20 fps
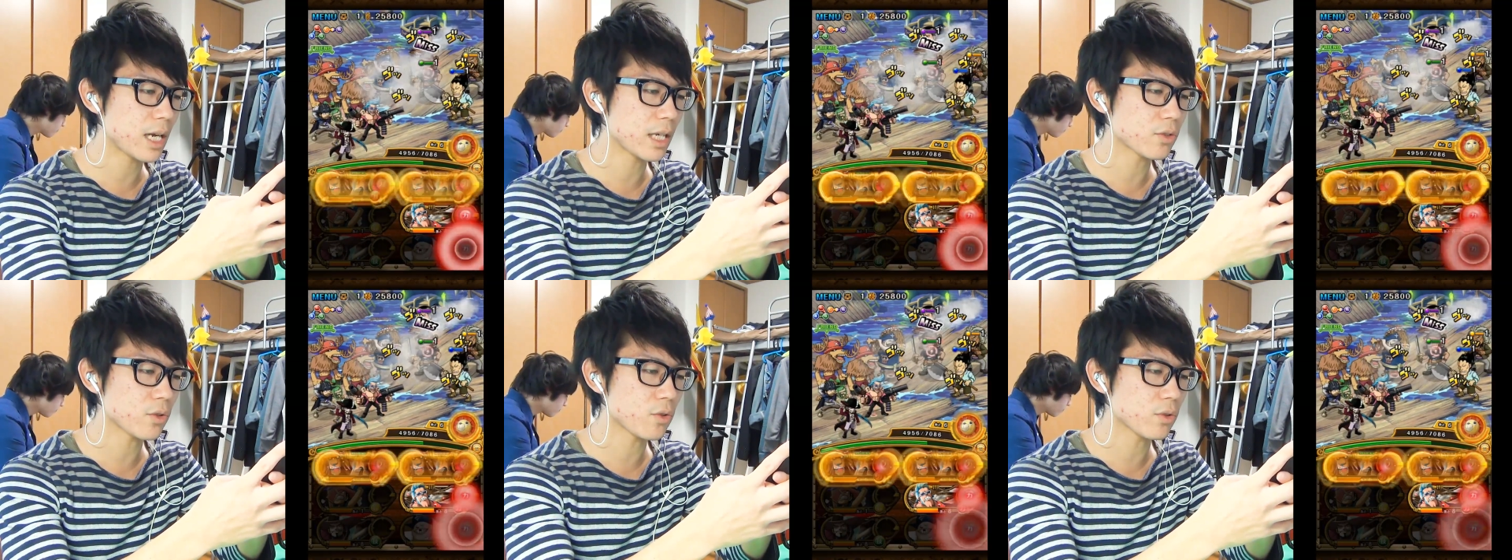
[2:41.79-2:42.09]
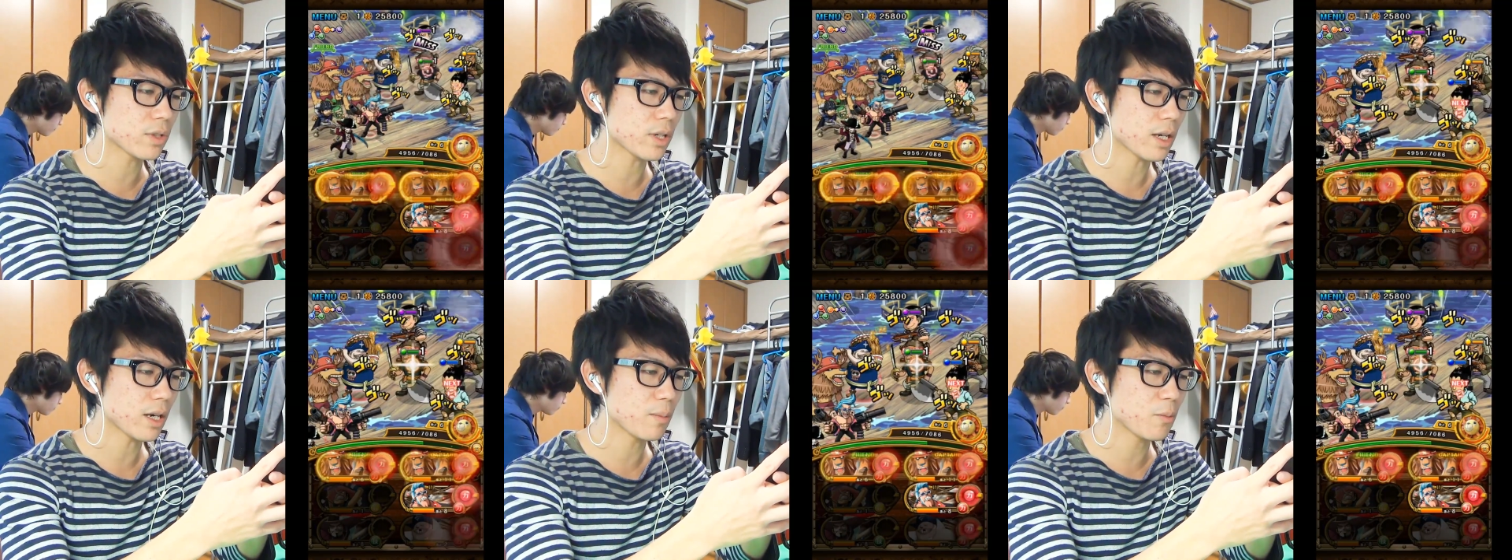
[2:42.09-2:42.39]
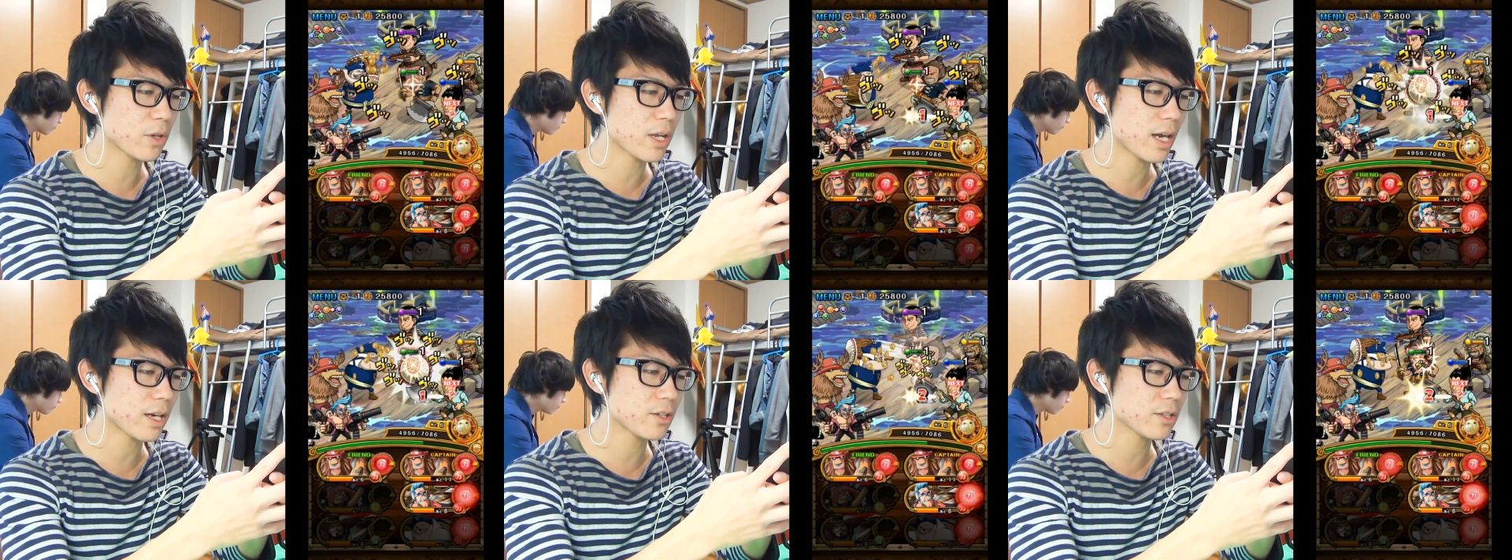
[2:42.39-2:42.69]
員あと4だから
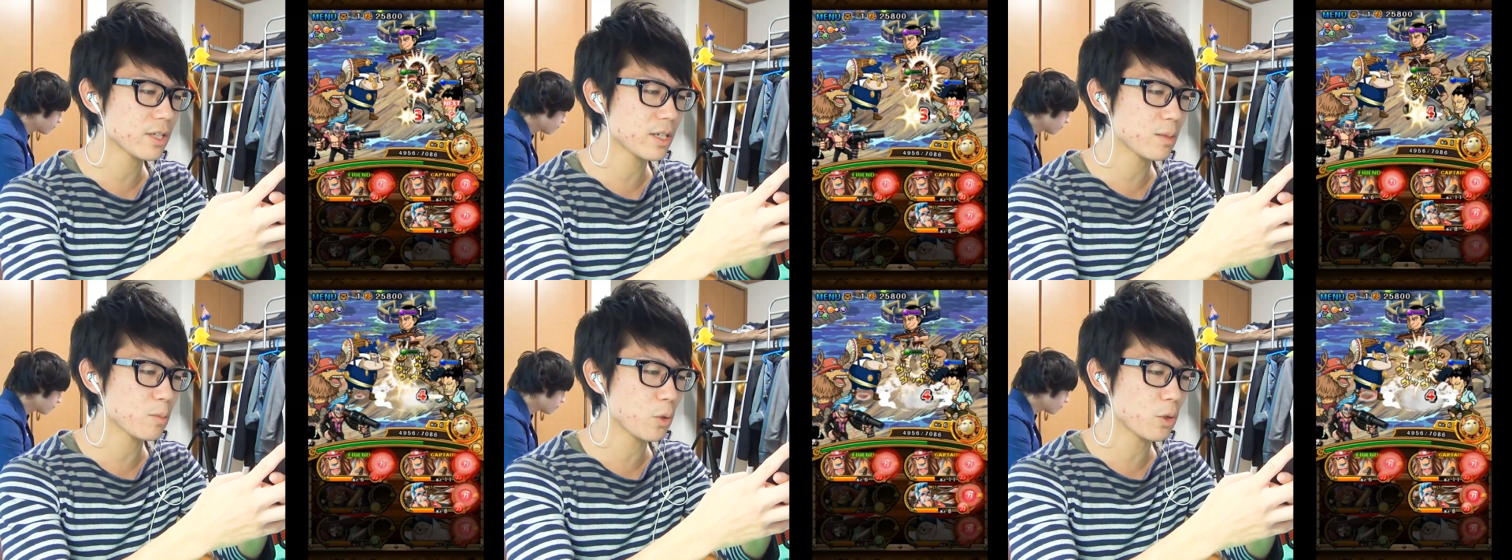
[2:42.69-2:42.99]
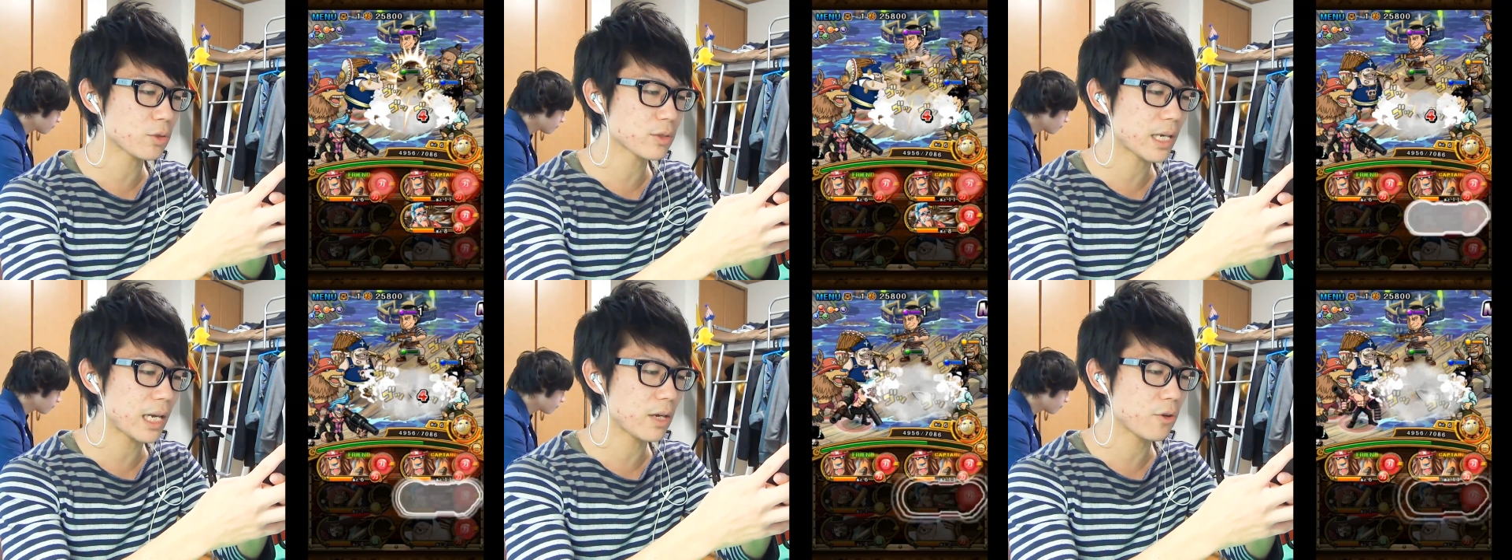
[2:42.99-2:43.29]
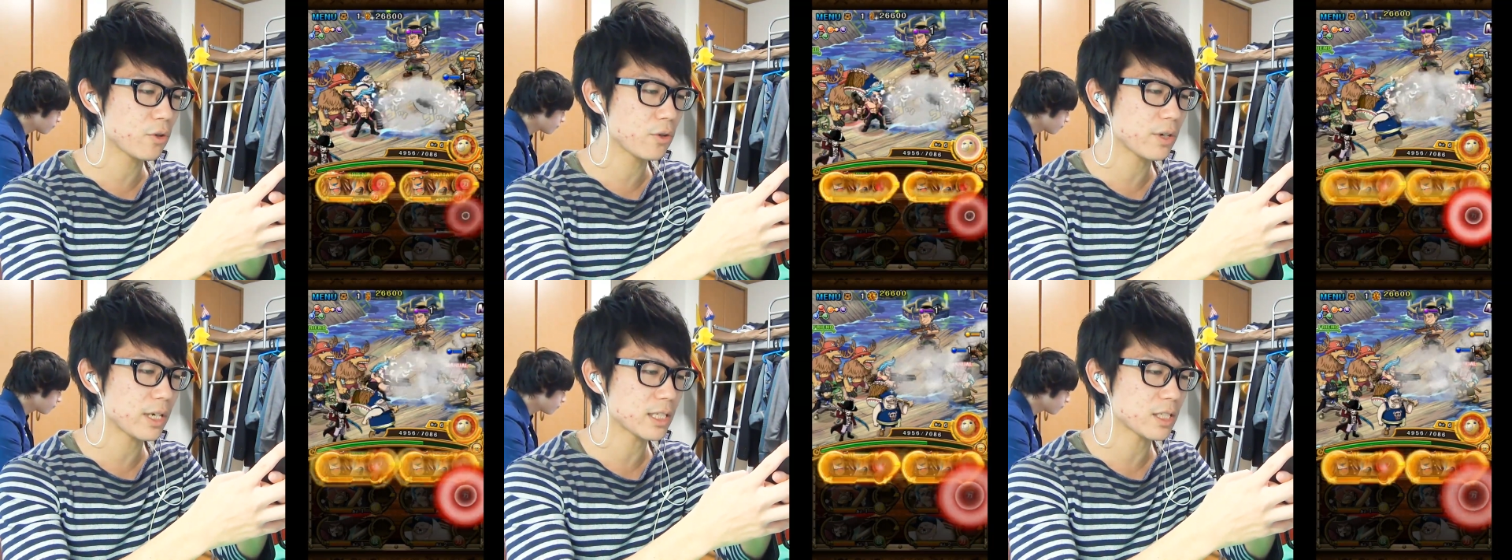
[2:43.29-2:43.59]
もう逆にもう深
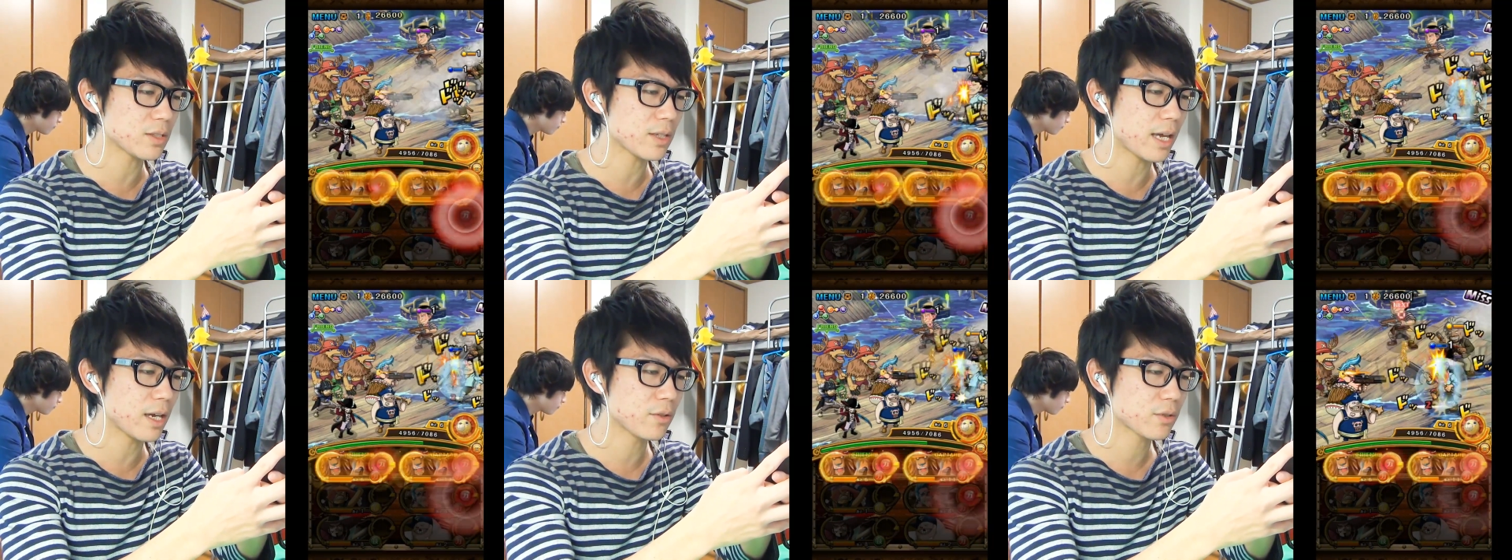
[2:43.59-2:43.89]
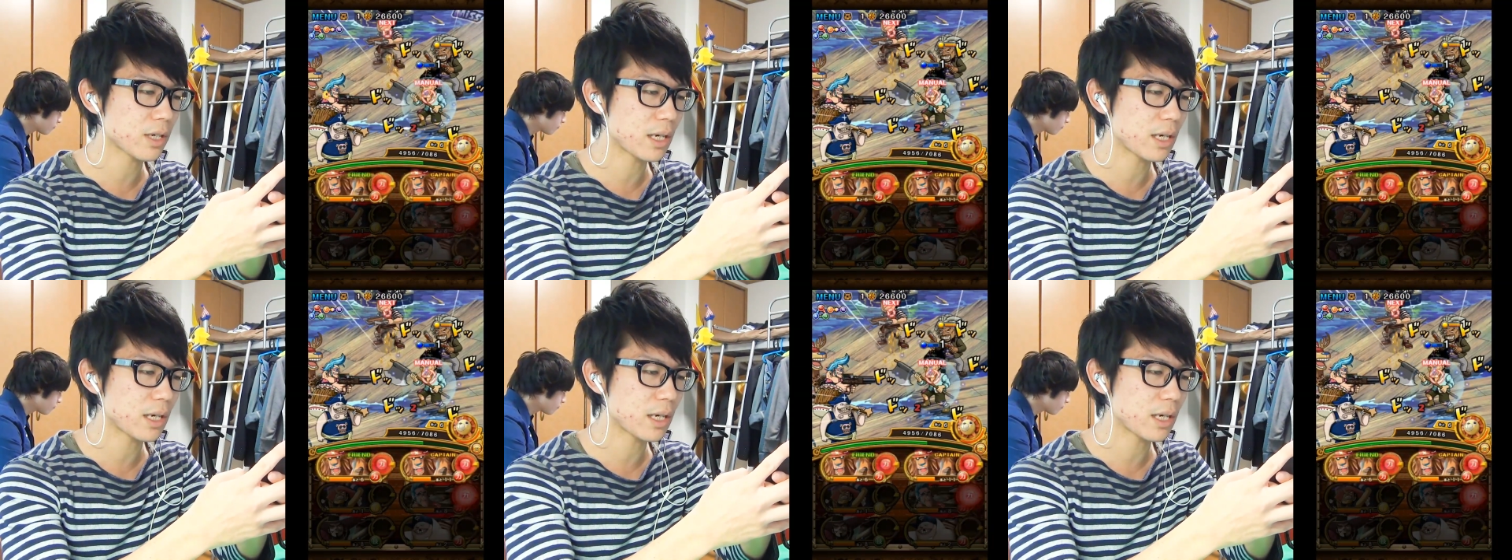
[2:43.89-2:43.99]
い追いはしない